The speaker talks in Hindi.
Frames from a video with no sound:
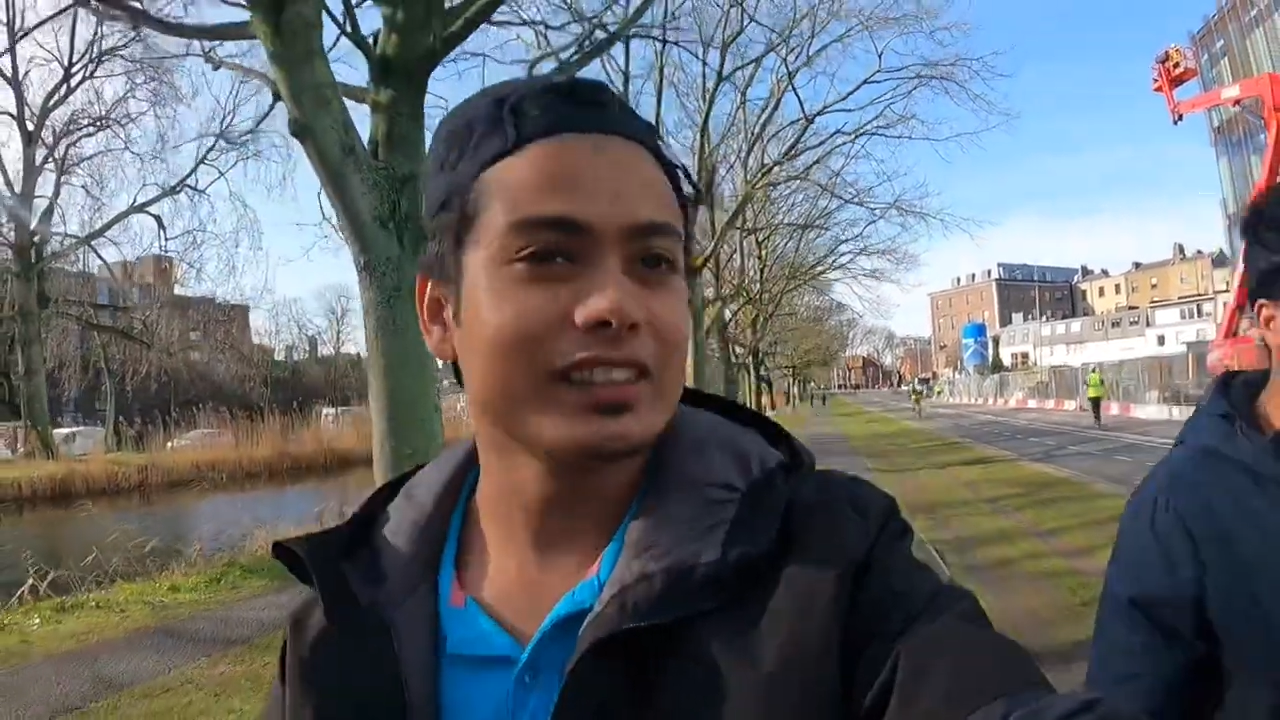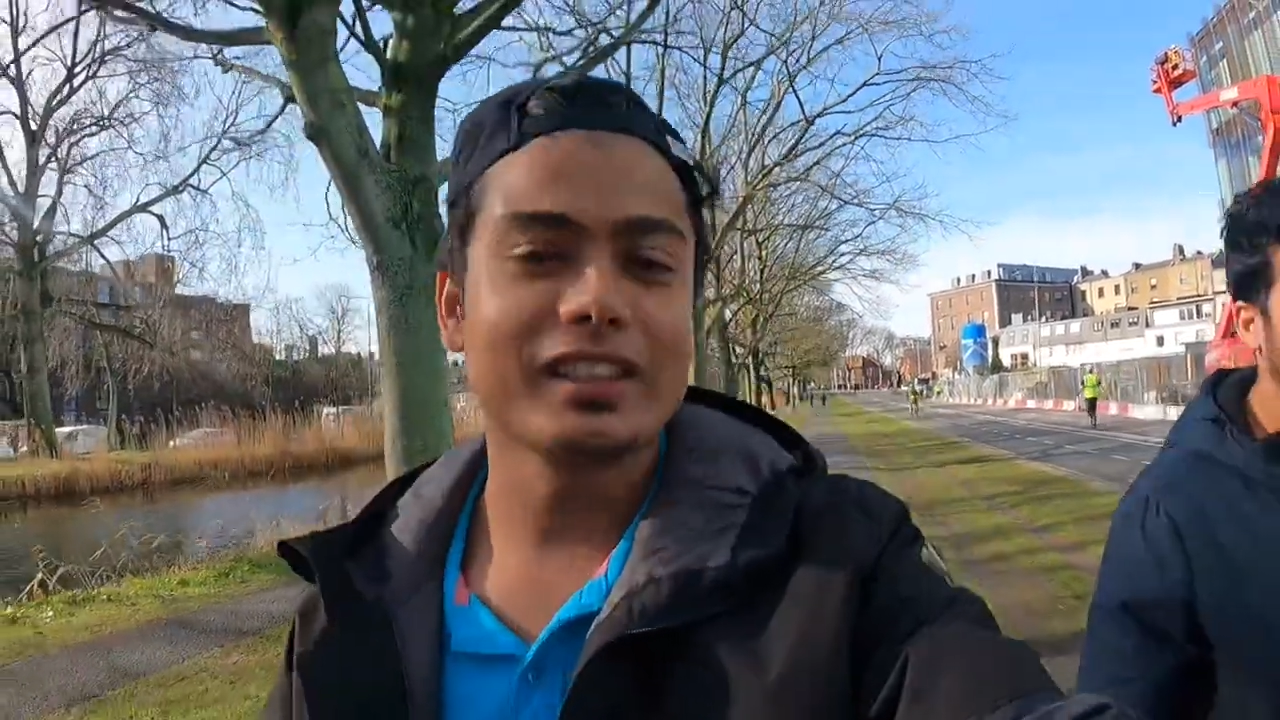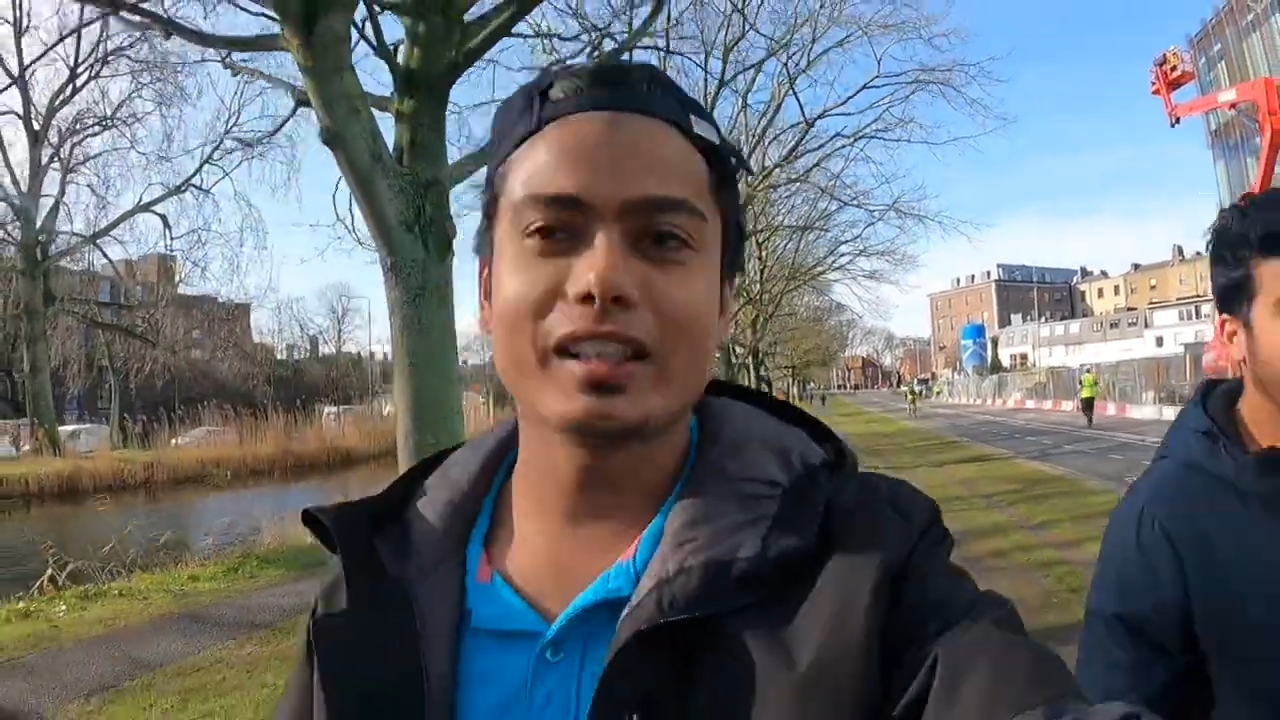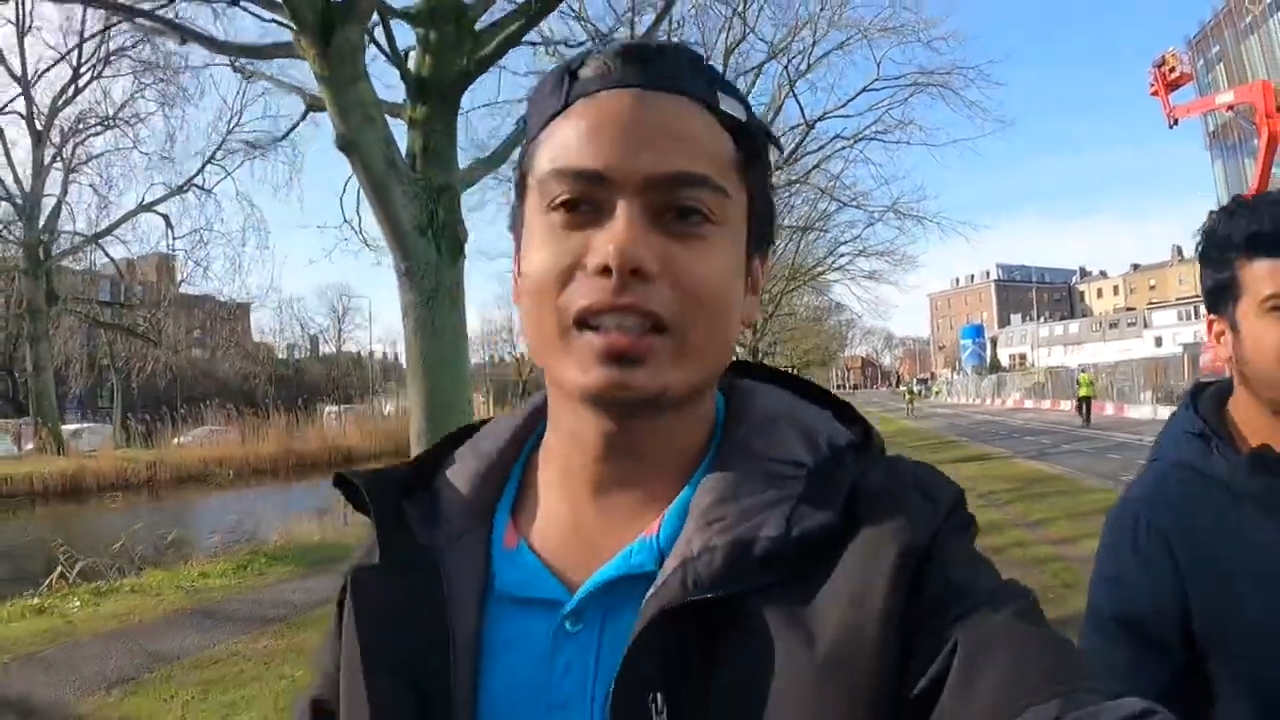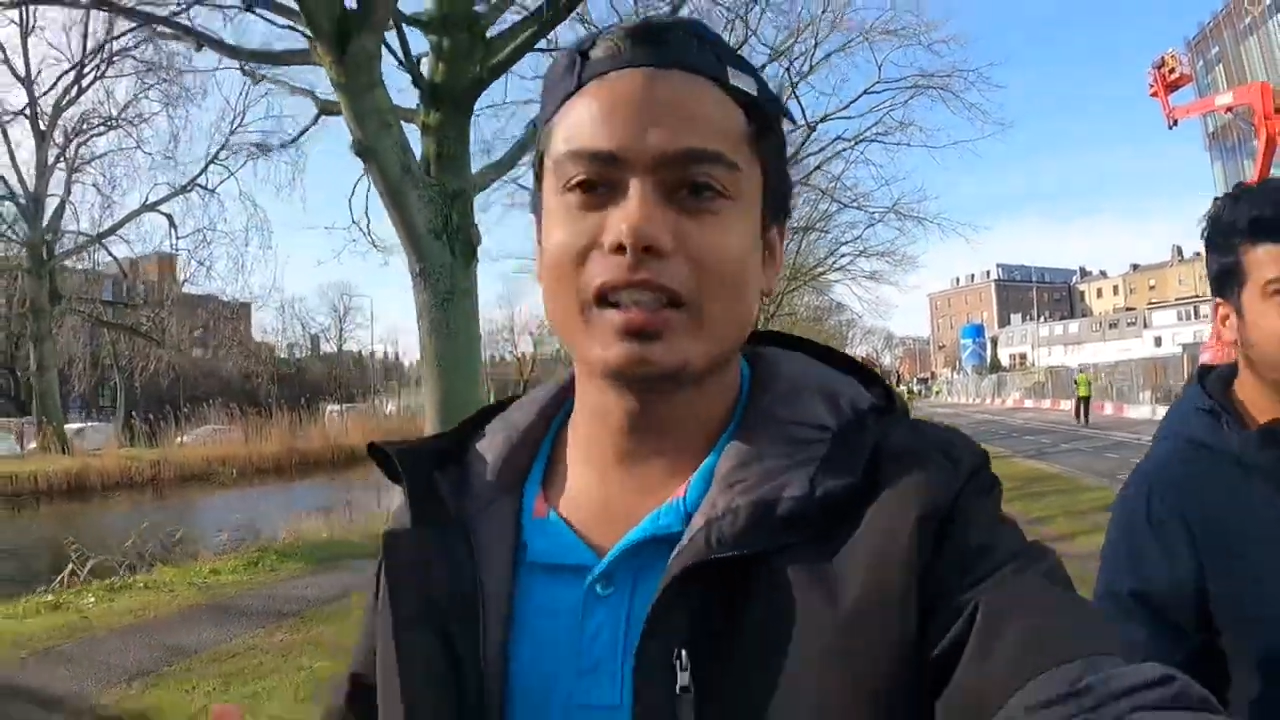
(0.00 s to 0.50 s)

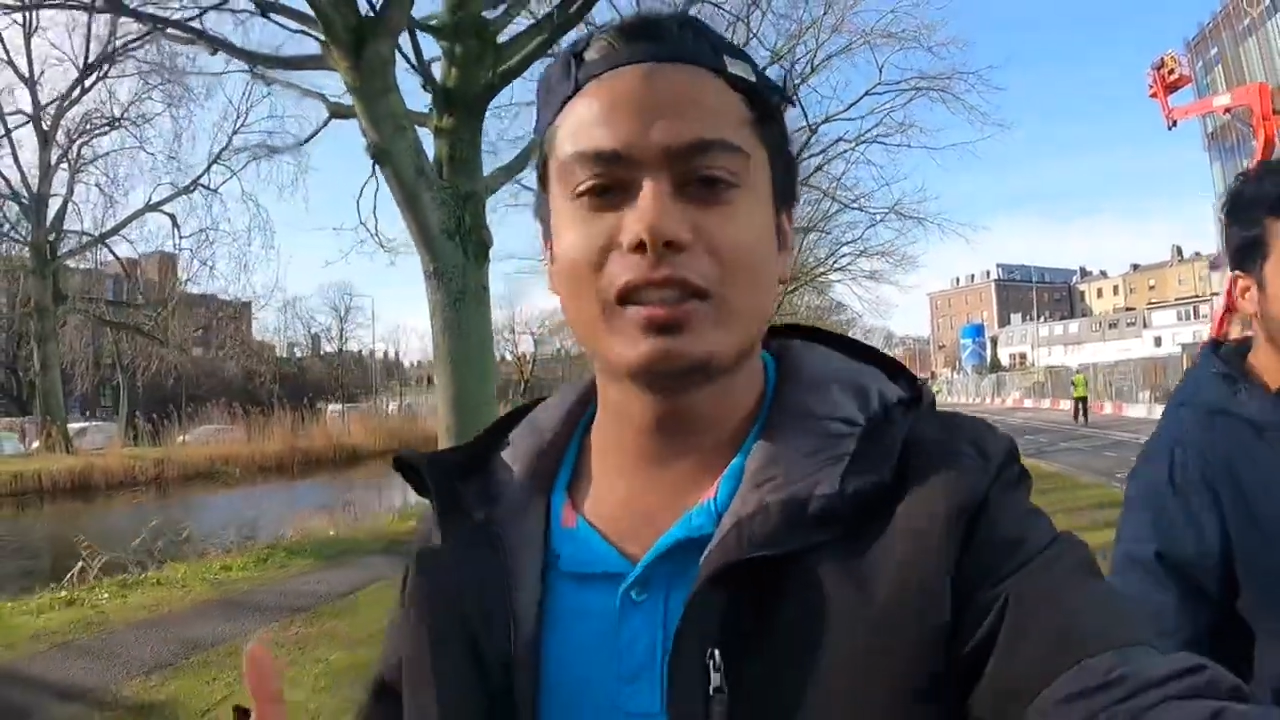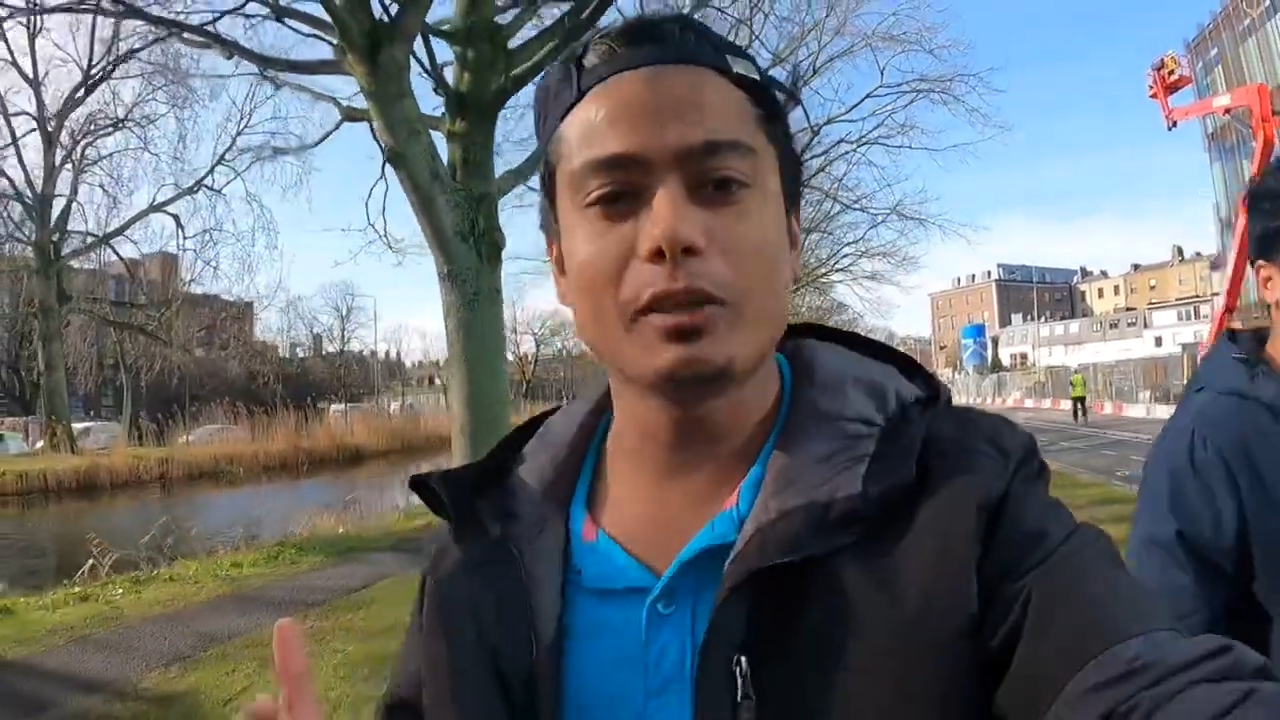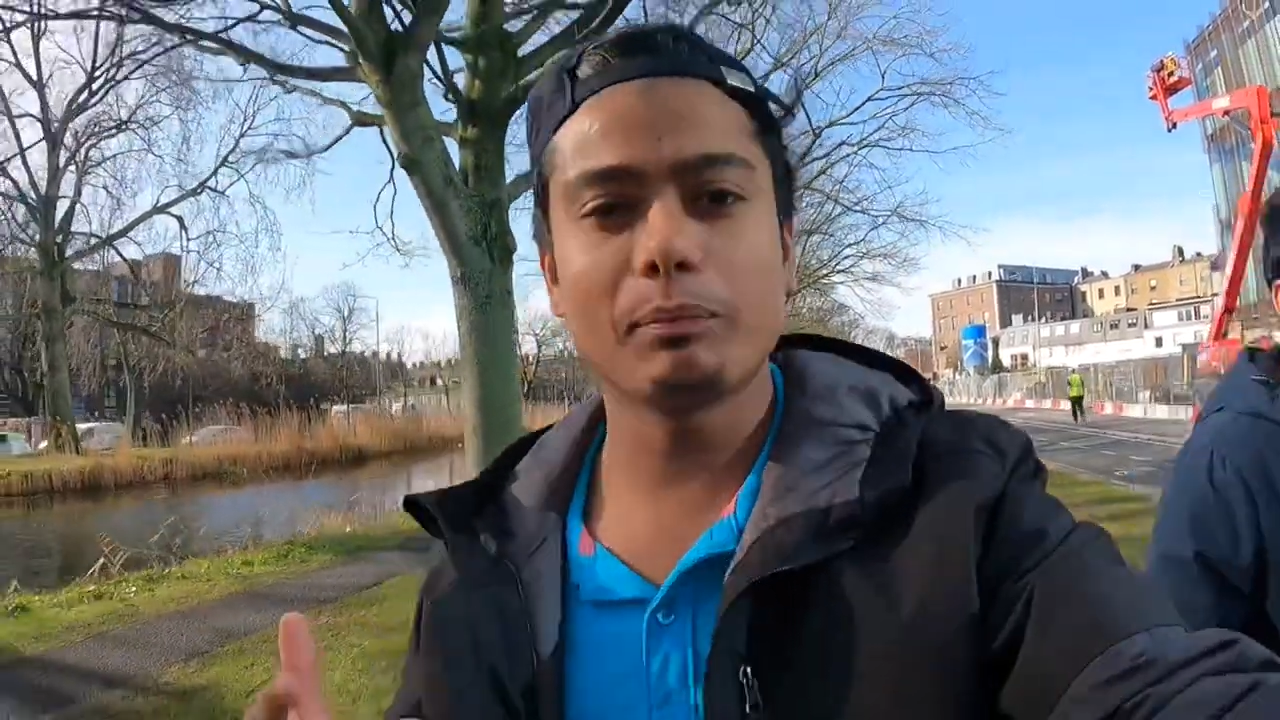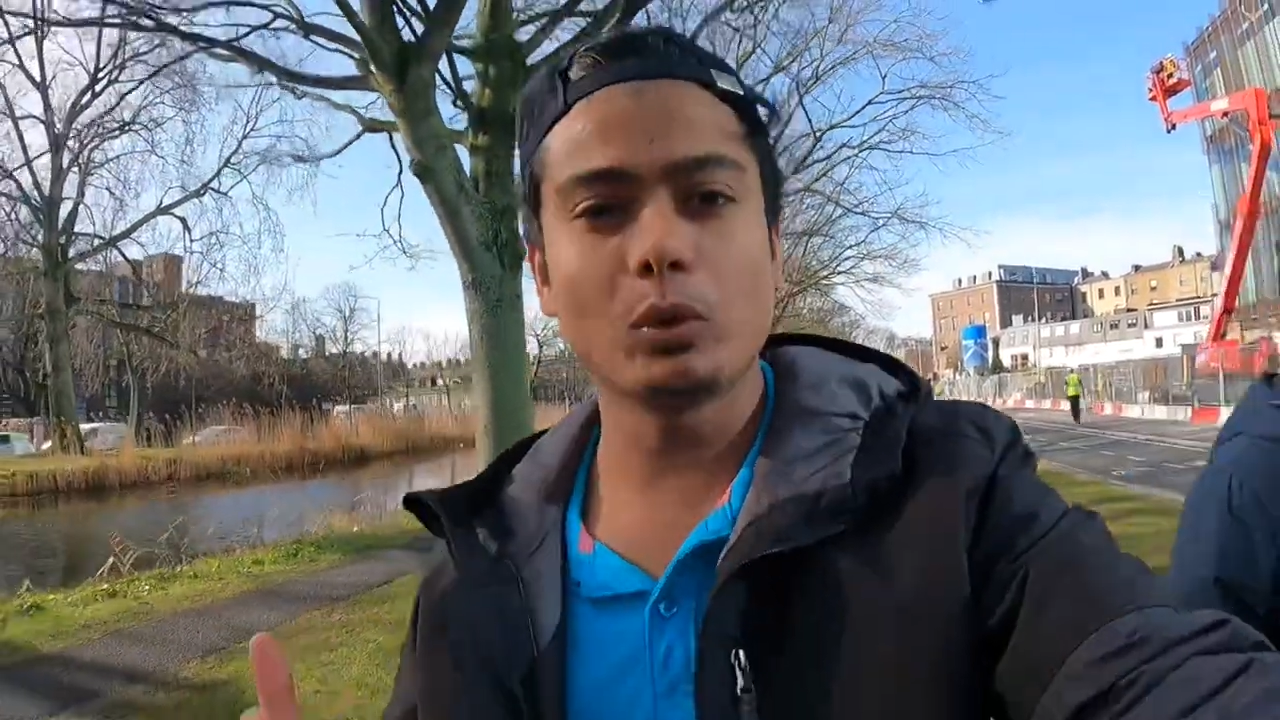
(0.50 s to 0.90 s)
लेकिन कल थी